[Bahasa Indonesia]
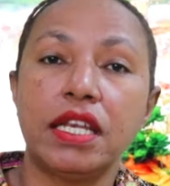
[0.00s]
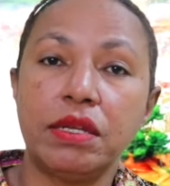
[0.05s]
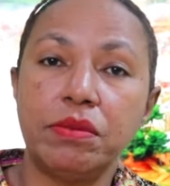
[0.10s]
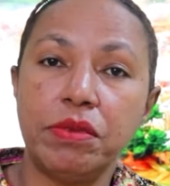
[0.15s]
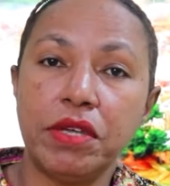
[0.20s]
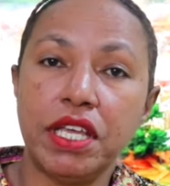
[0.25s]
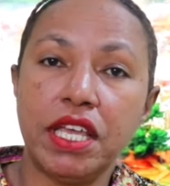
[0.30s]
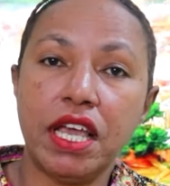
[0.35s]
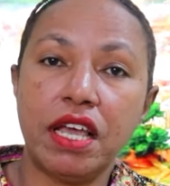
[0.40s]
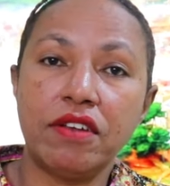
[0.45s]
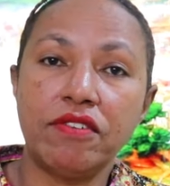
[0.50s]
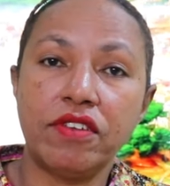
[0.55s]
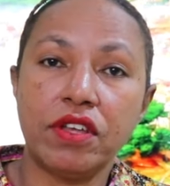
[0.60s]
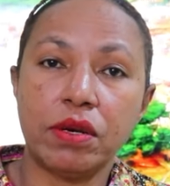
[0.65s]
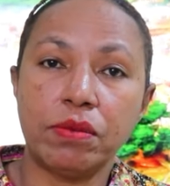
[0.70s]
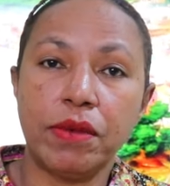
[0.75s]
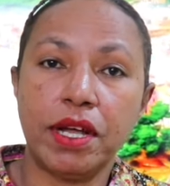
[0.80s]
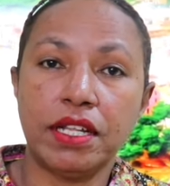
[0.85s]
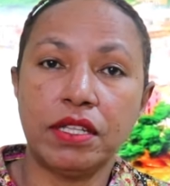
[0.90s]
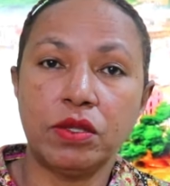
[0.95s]
Demikian
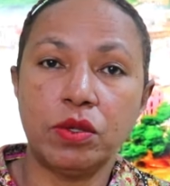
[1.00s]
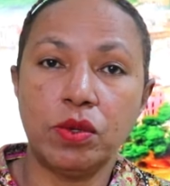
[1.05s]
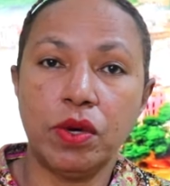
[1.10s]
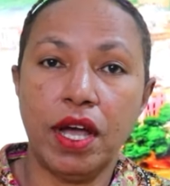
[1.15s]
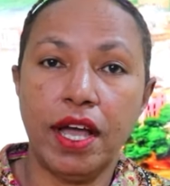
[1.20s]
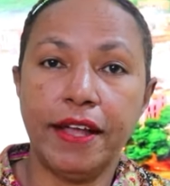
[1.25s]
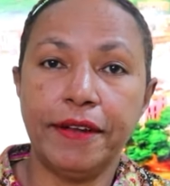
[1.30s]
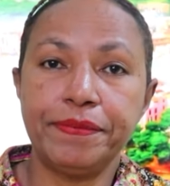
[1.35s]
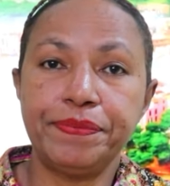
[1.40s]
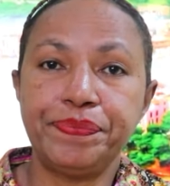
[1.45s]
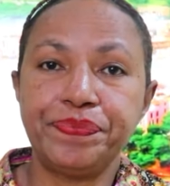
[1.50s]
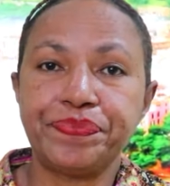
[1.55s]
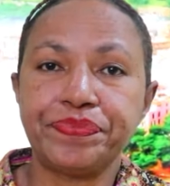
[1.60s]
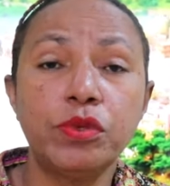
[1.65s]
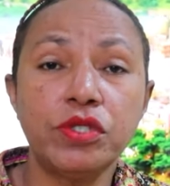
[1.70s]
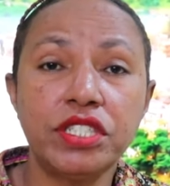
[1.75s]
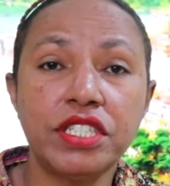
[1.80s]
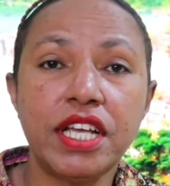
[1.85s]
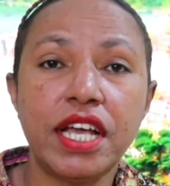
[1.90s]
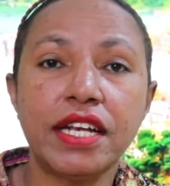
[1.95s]
firman Tuhan,
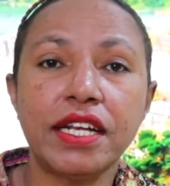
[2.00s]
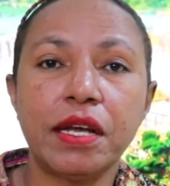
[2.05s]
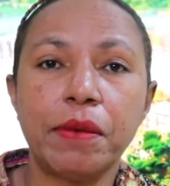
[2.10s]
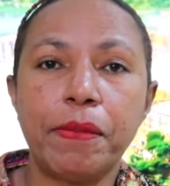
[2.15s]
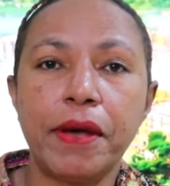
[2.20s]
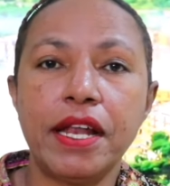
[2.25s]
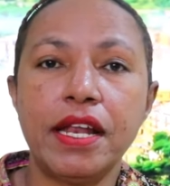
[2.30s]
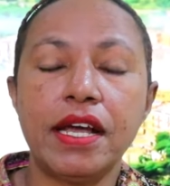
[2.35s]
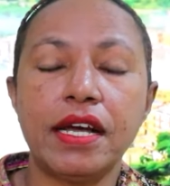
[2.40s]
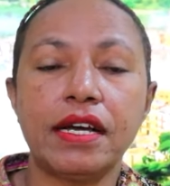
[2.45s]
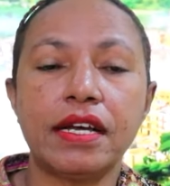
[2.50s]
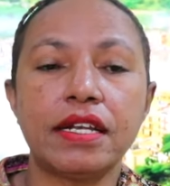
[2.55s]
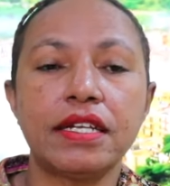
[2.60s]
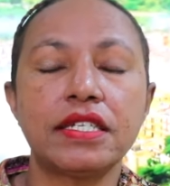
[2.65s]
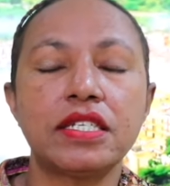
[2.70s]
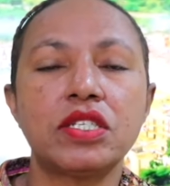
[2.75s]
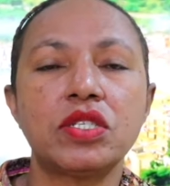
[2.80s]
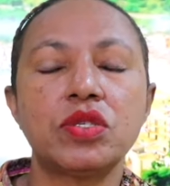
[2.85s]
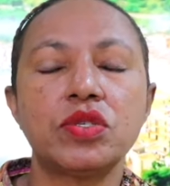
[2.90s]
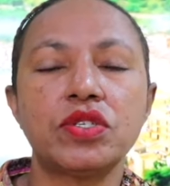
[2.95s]
pujian kepada
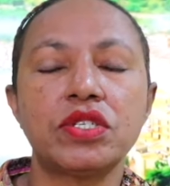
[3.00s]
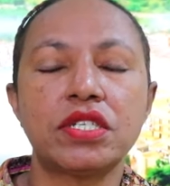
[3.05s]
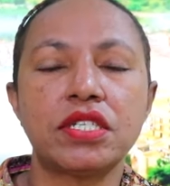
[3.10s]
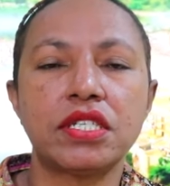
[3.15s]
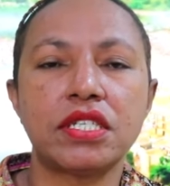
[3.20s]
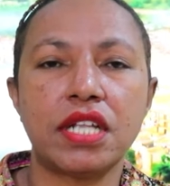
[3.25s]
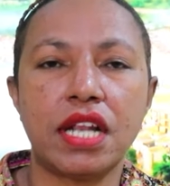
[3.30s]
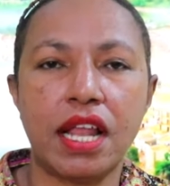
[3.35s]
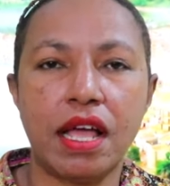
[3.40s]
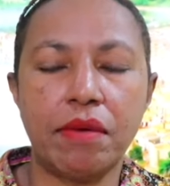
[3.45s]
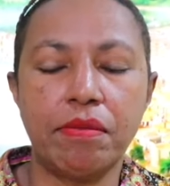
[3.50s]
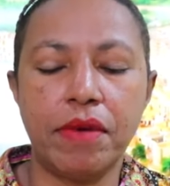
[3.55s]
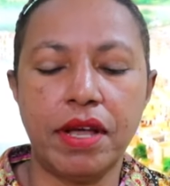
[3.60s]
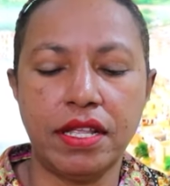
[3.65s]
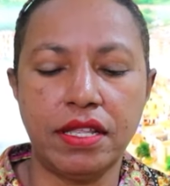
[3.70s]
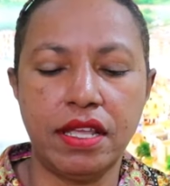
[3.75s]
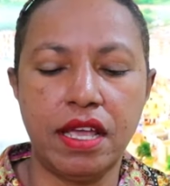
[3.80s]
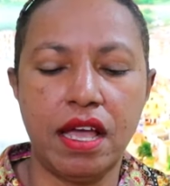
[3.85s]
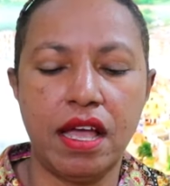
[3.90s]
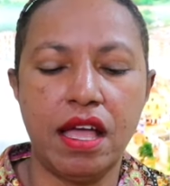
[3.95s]
Kristus
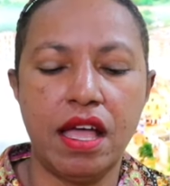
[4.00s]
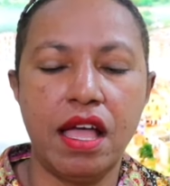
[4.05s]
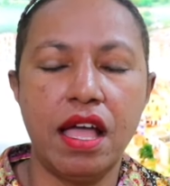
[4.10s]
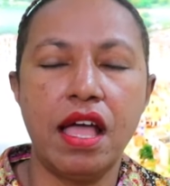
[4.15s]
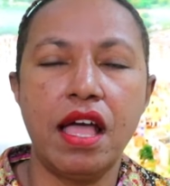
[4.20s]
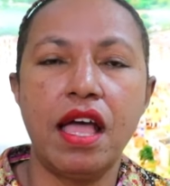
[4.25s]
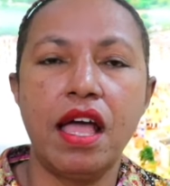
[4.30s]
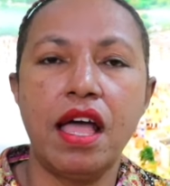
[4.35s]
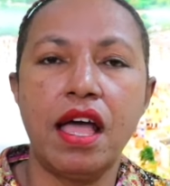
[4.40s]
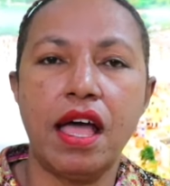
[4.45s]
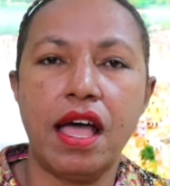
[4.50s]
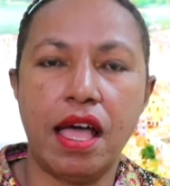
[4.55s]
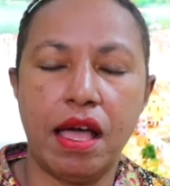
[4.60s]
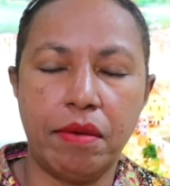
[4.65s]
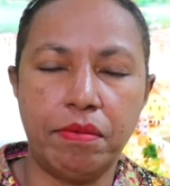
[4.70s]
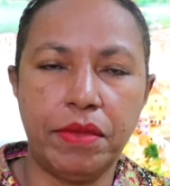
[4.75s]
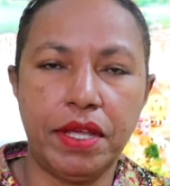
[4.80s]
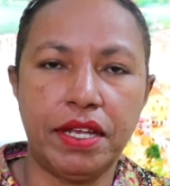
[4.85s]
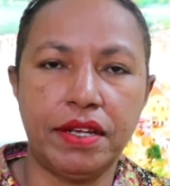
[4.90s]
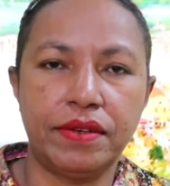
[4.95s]
selamanya.
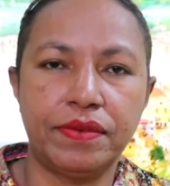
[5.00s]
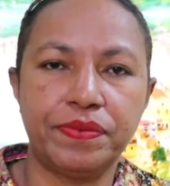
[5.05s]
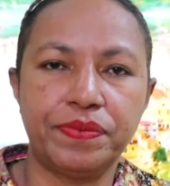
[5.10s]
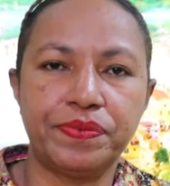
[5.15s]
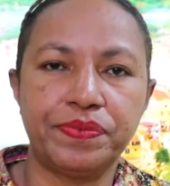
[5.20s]
Amin.